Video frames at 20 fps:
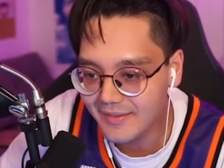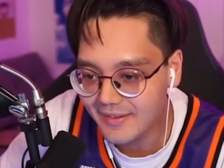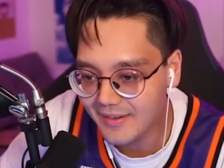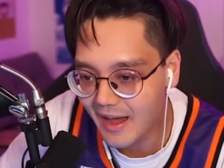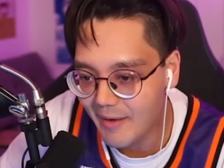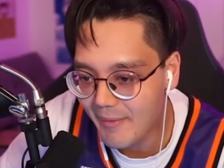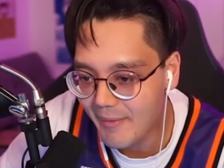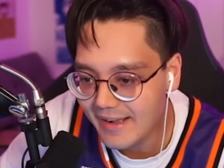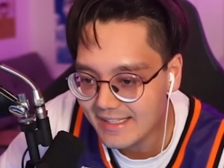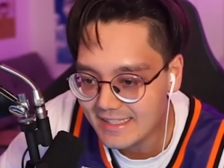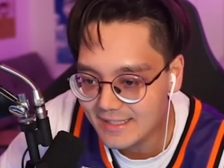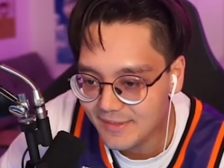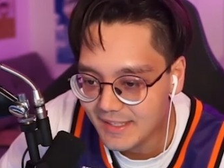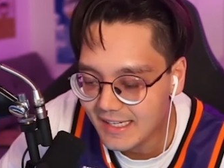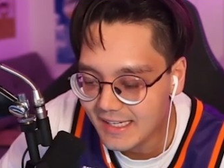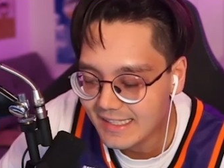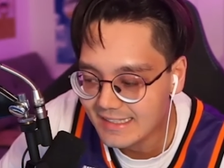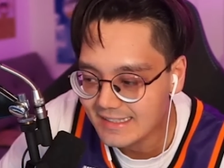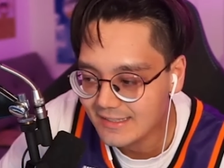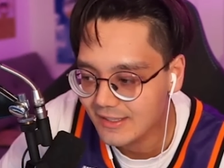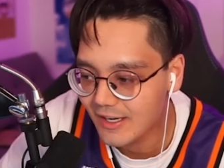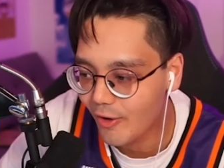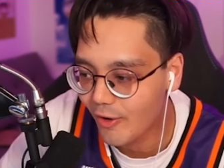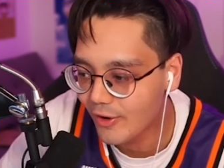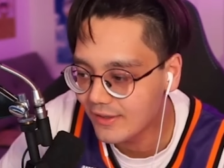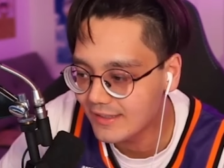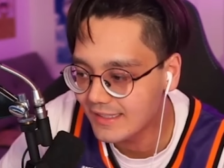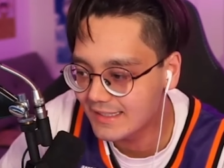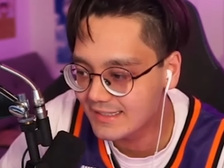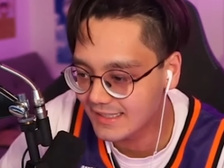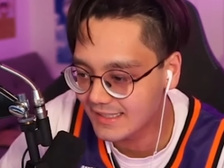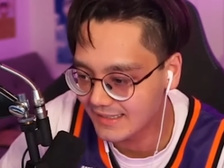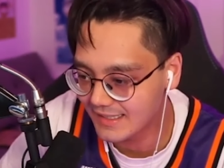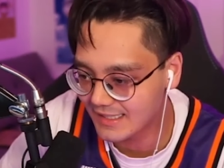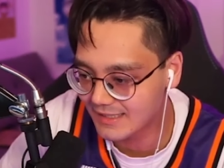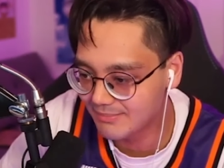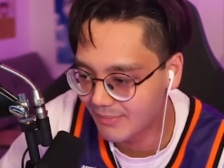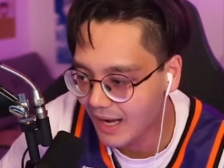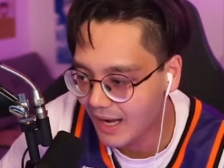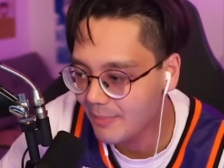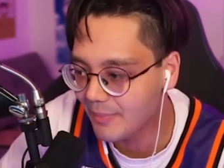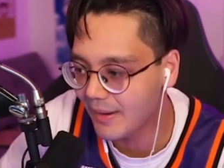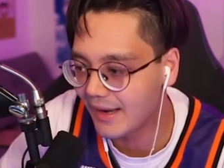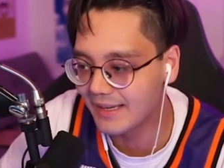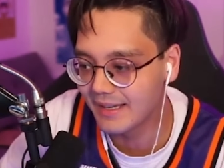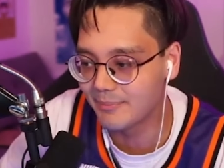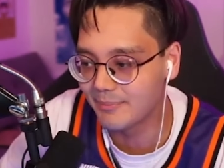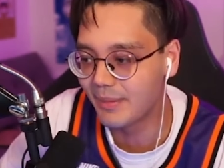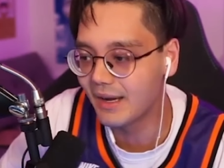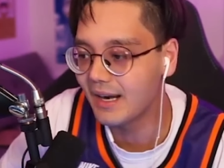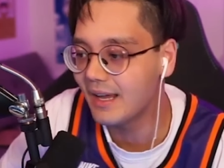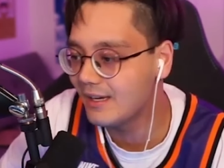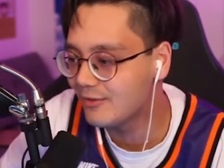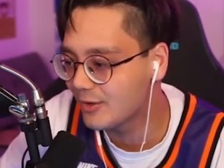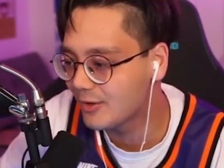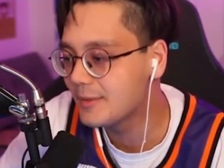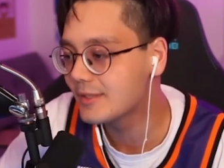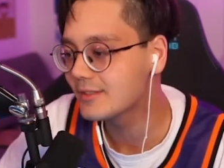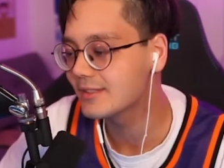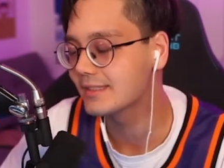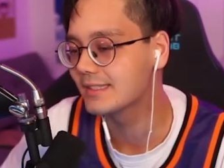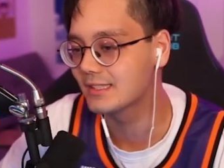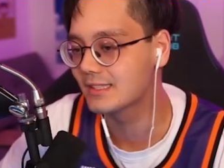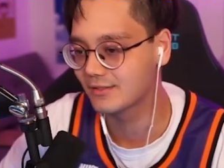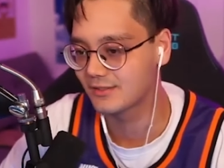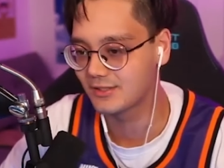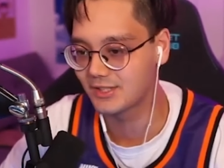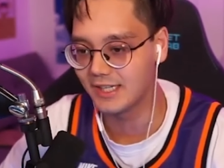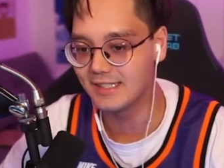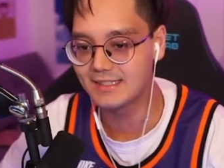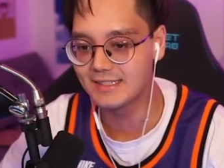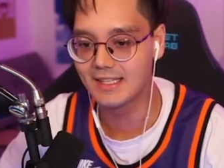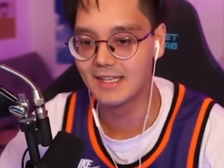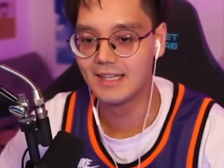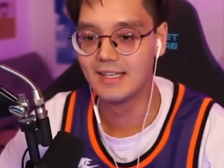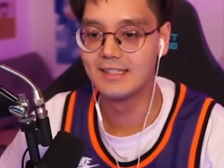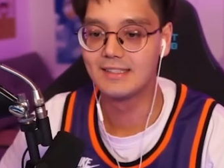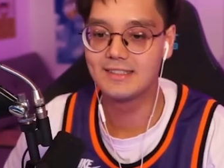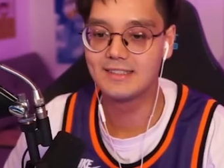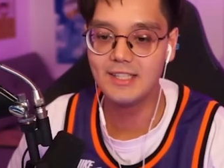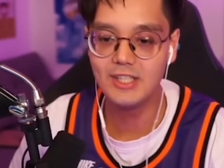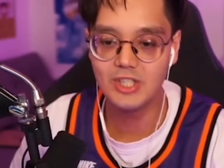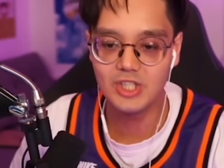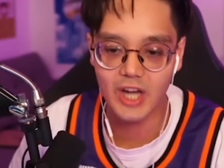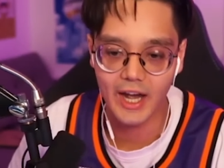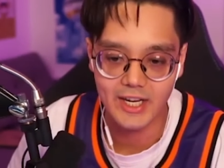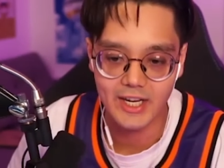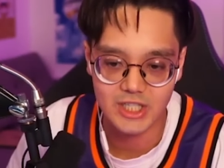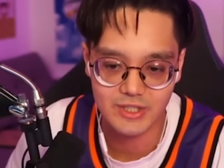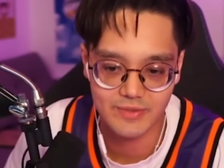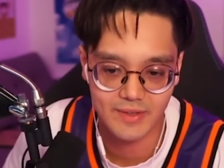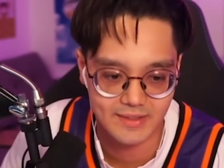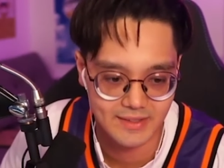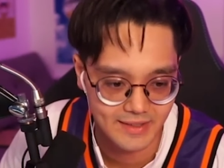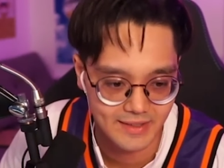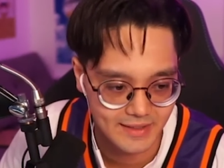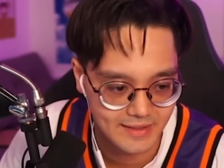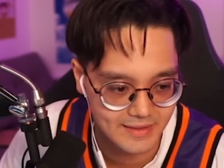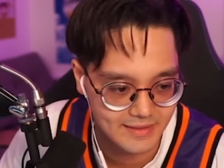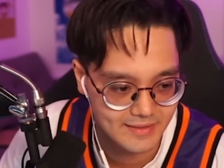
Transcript: aber als wäre das in der heutigen Zeit nicht machbar, Alter. Baller ihn von mir aus ein scheiß CGI-Schwert rein.